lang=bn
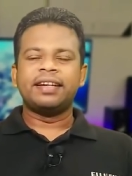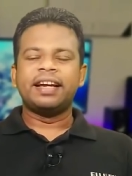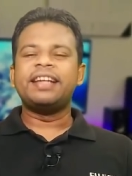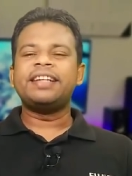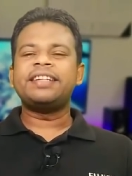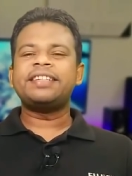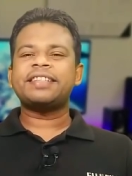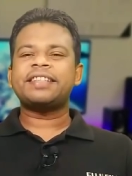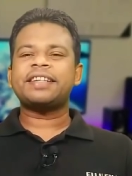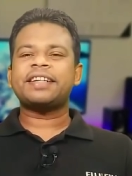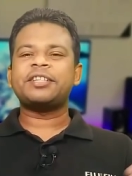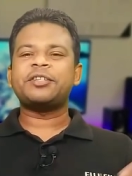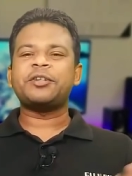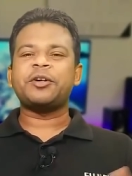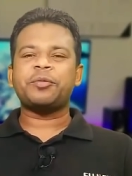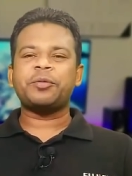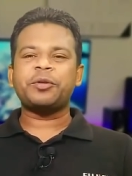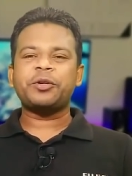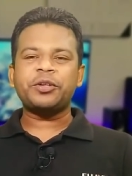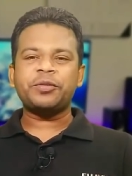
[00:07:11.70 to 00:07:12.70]
এই লিস্টে থাকা
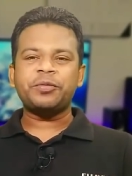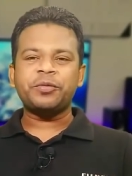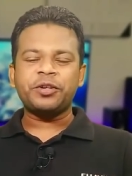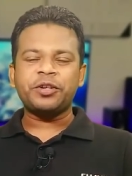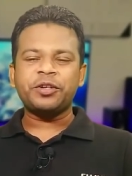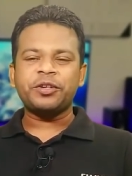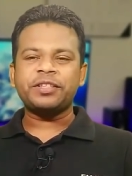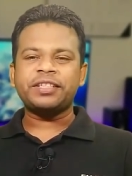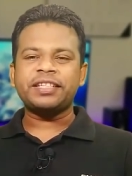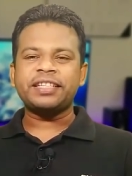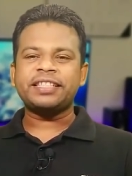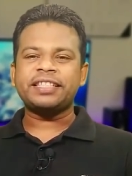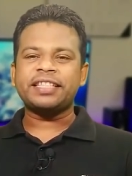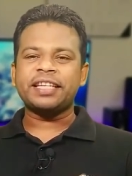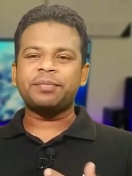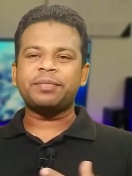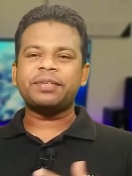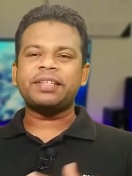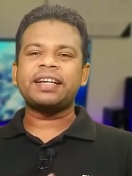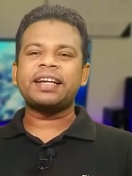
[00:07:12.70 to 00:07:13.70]
সর্বশেষ ফোনটি হচ্ছে
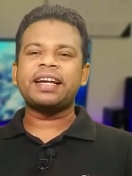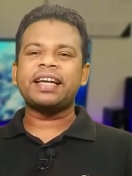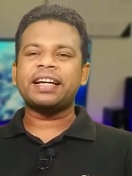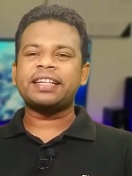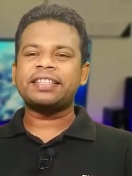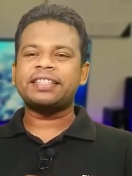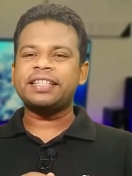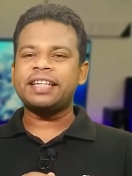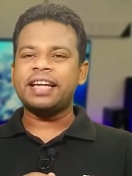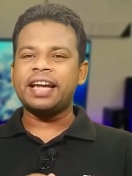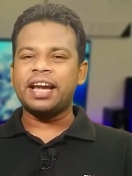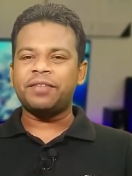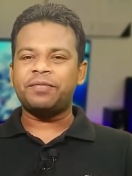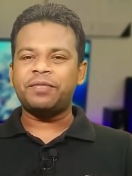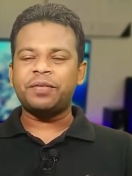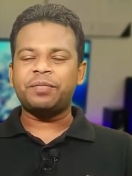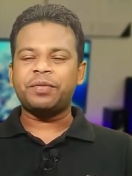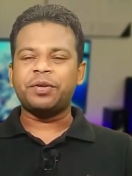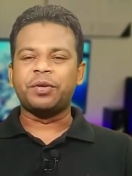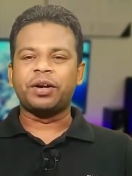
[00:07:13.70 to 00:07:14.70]
স্যামসাং গ্যালাক্সি এ
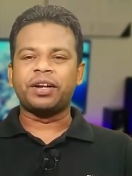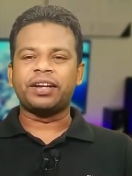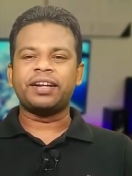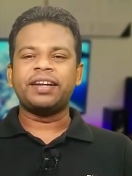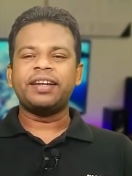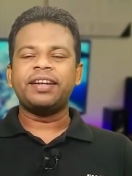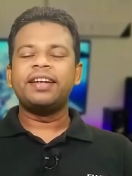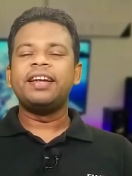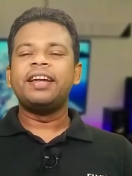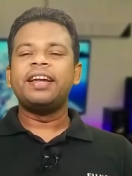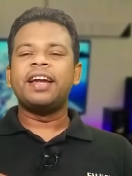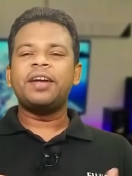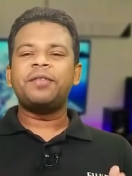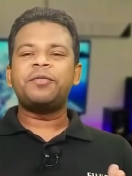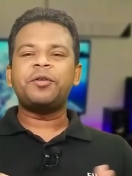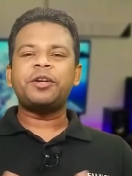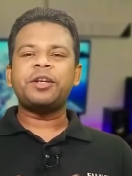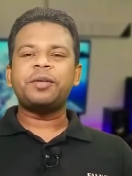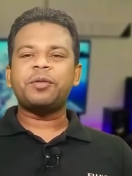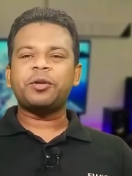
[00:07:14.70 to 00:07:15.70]
ফিফটি ওয়ান এই
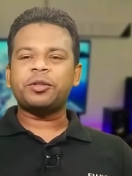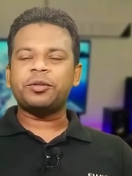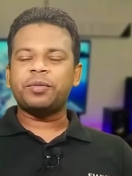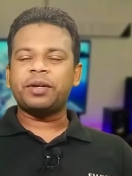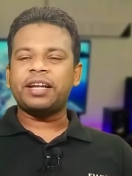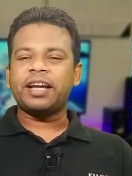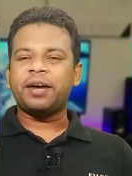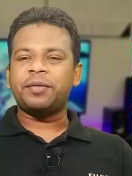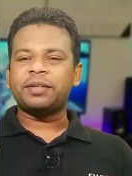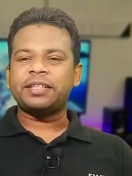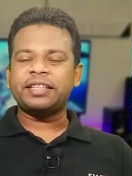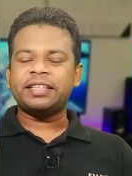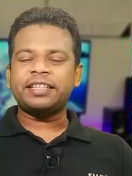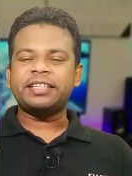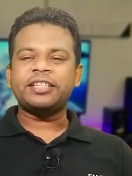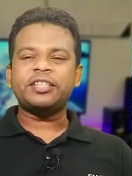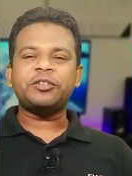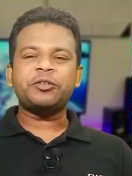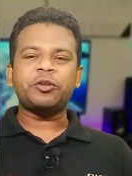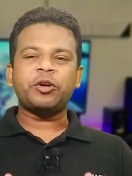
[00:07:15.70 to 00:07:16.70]
ফোনটি বর্তমানে আমাদের
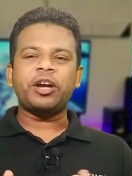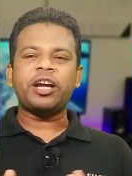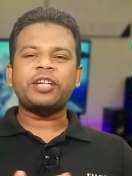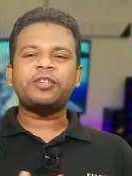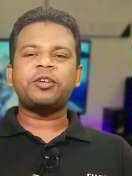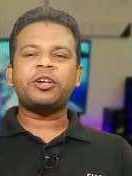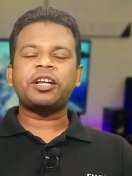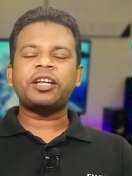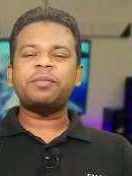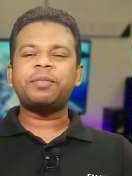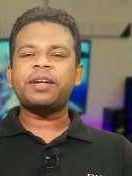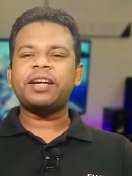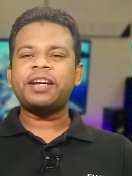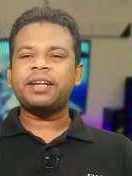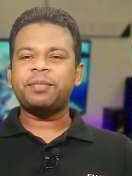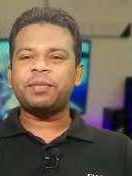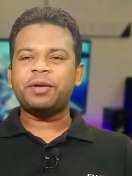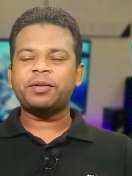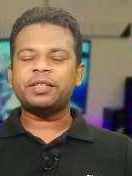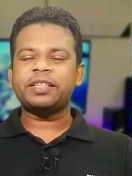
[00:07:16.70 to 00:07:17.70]
দেশে ছয় একশো আঠাশ
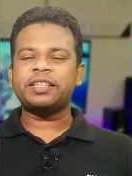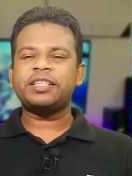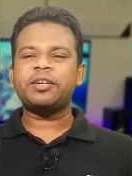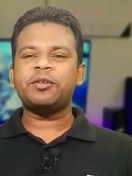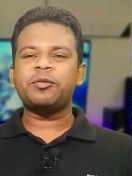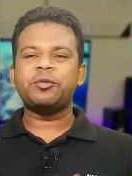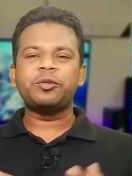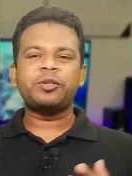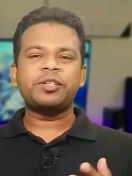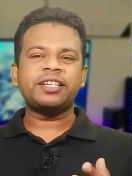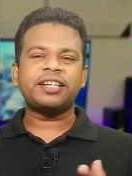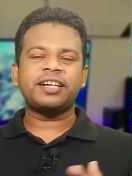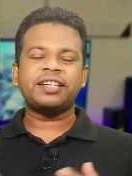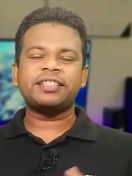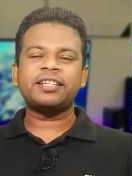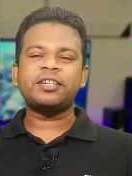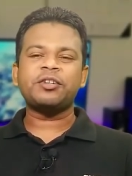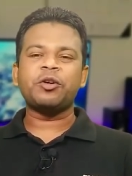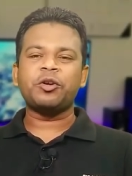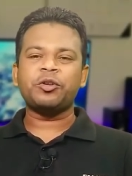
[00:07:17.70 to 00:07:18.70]
ভেরিয়েন্টে পাওয়া যাচ্ছে উনত্রিশ
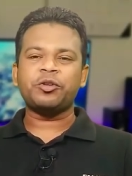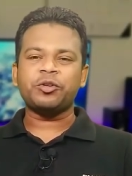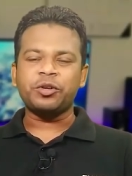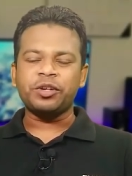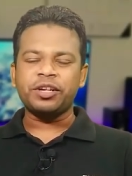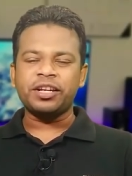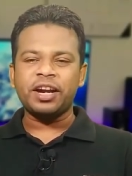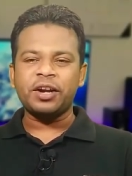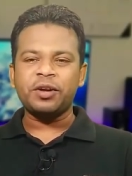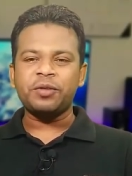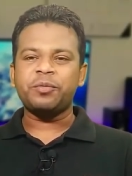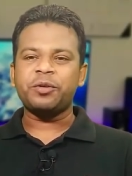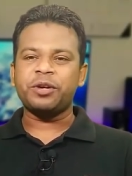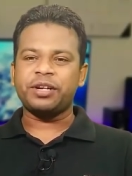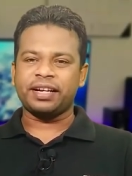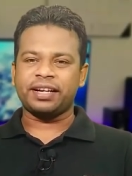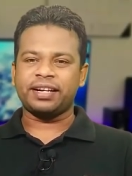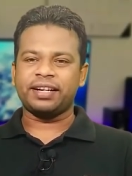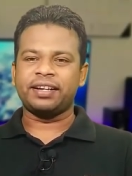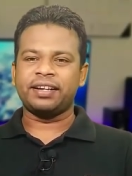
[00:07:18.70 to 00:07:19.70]
হাজার নয়শো নিরানব্বই
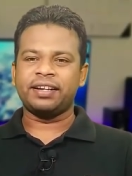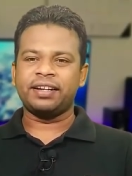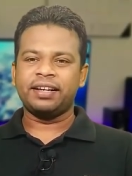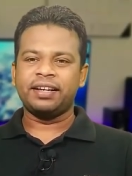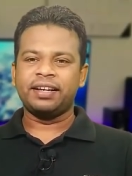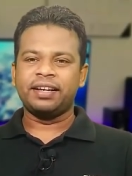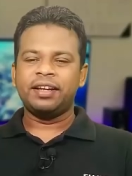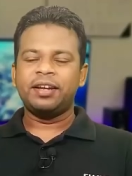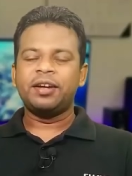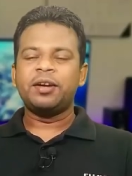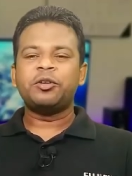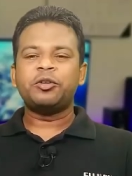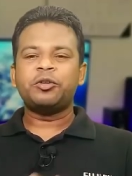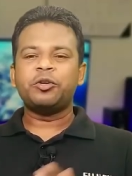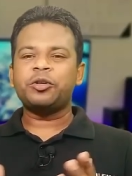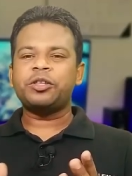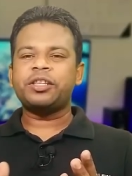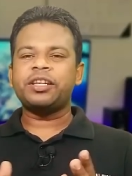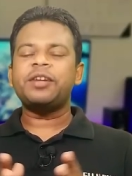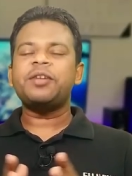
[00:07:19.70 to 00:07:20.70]
টাকা
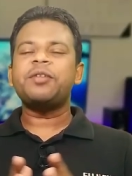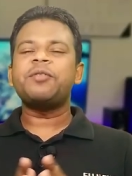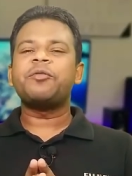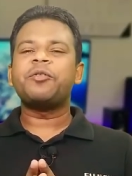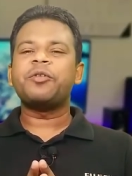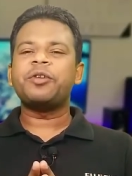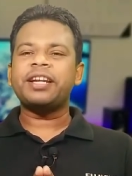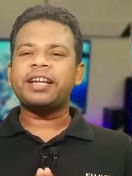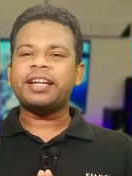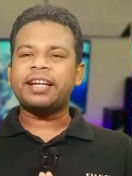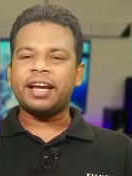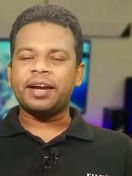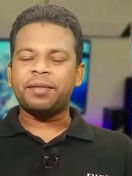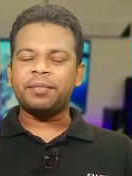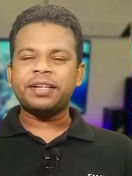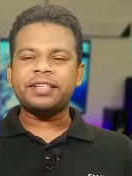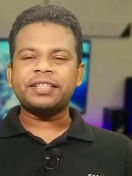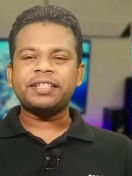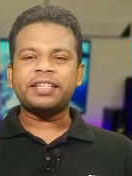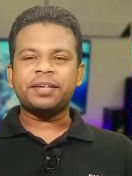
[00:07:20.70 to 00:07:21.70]
শুরুতেই ফোনটির
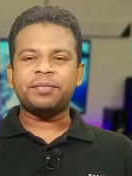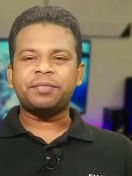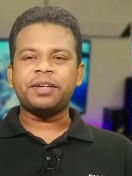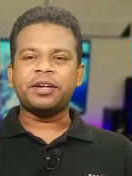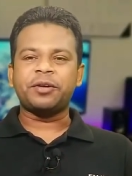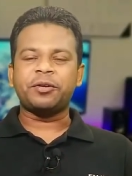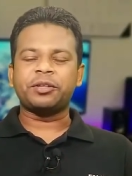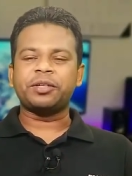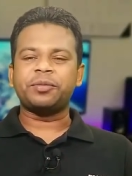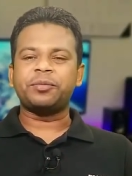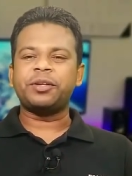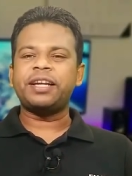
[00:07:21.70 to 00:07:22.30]
ক্যামেরা সেট নিয়ে কথা